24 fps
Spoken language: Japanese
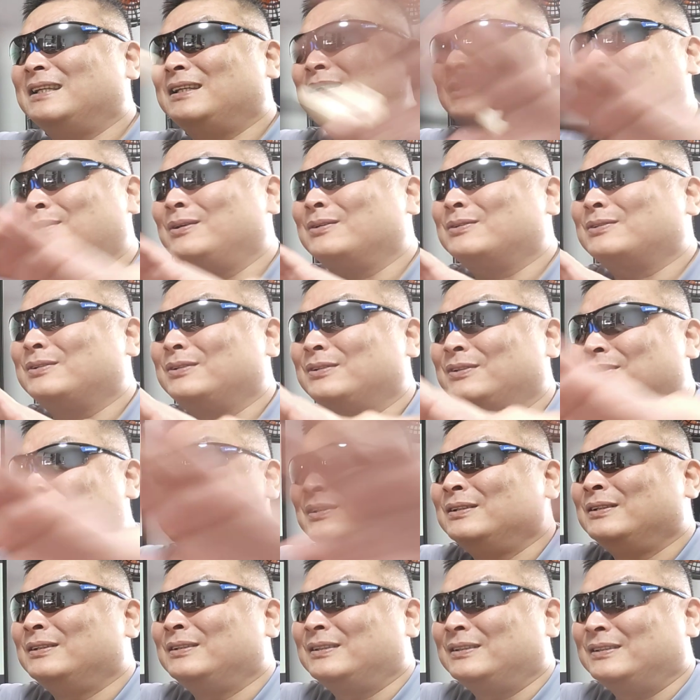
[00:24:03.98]
に広
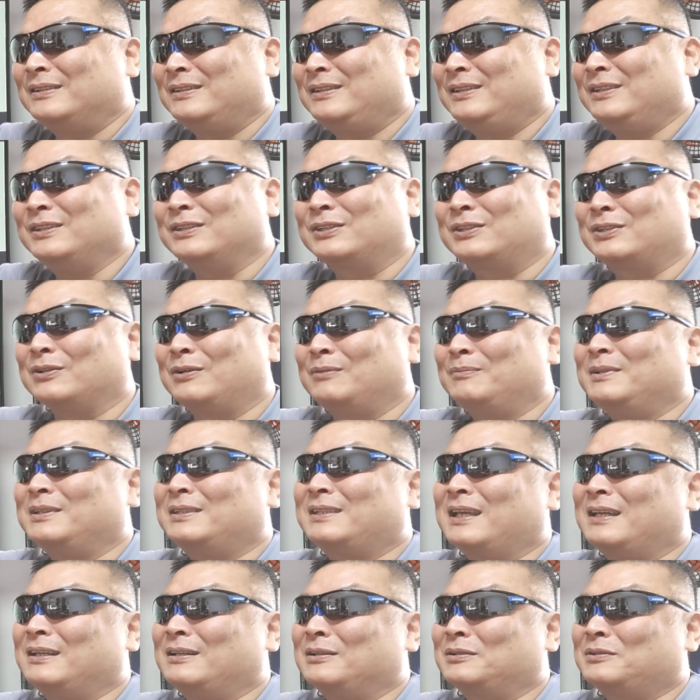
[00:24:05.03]
くニュースを見
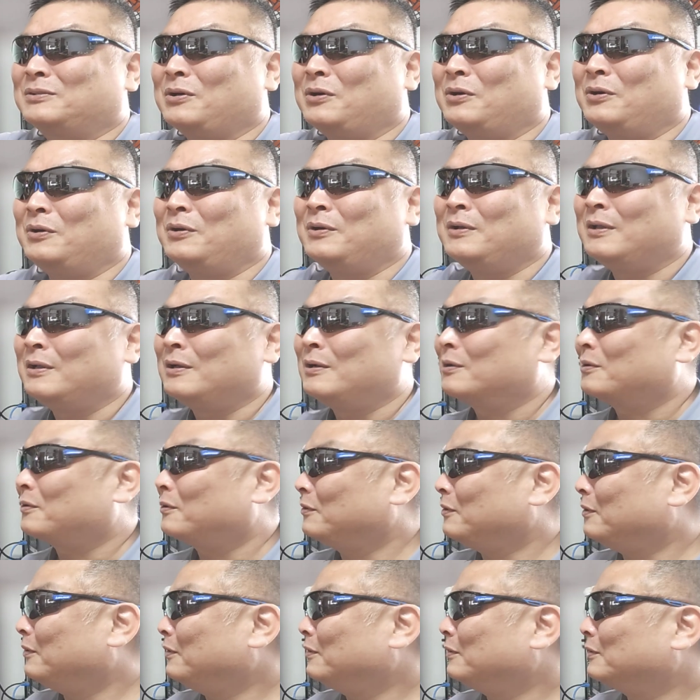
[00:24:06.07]
ていると、
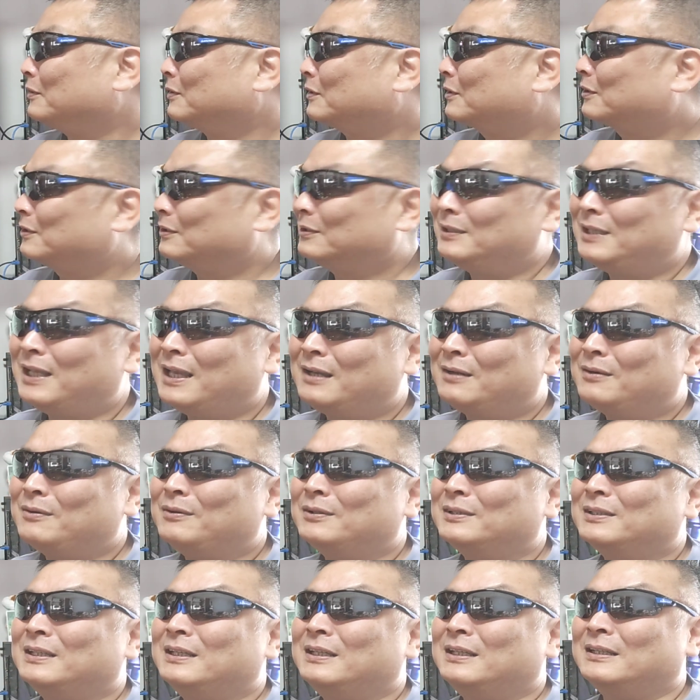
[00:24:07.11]
この数年
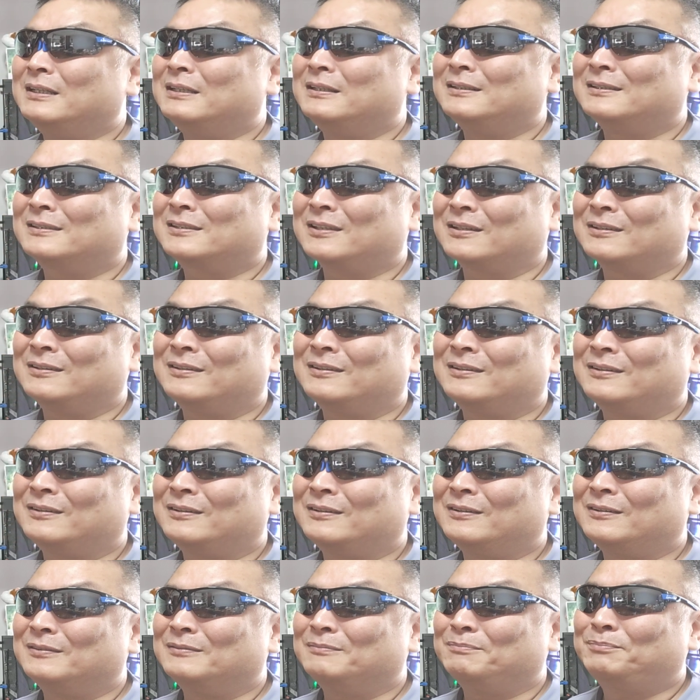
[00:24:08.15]
後に、そ
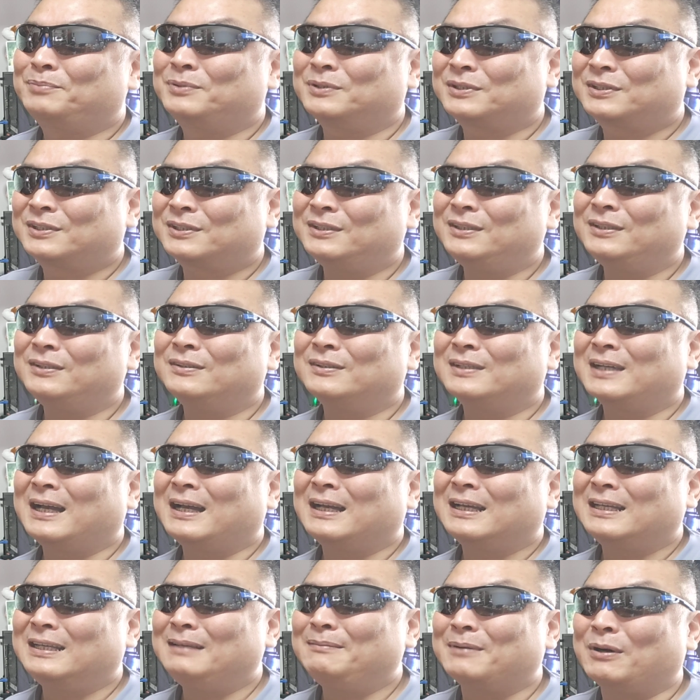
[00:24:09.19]
の、物流
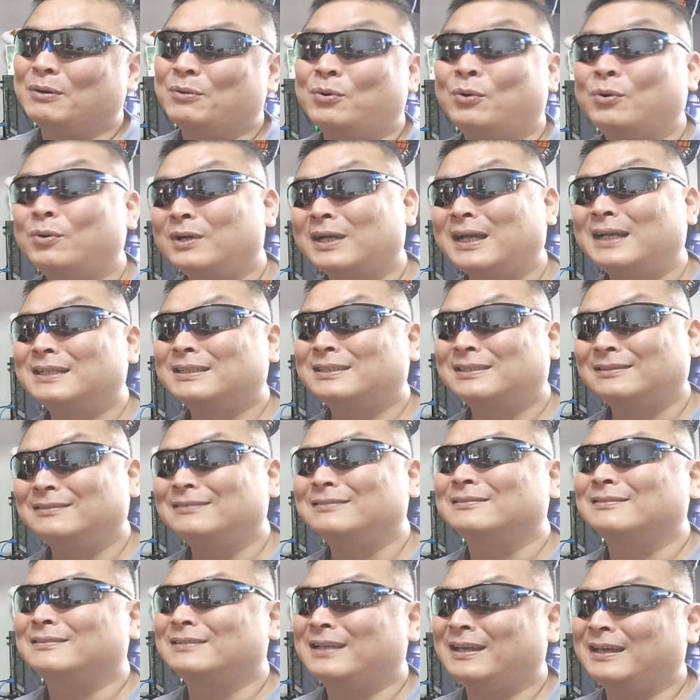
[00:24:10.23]
が今崩壊す
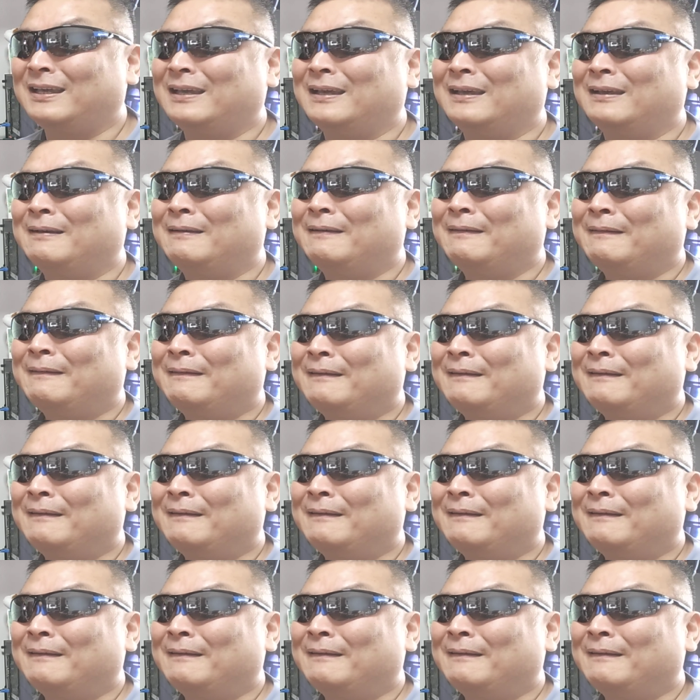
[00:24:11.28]
るんで、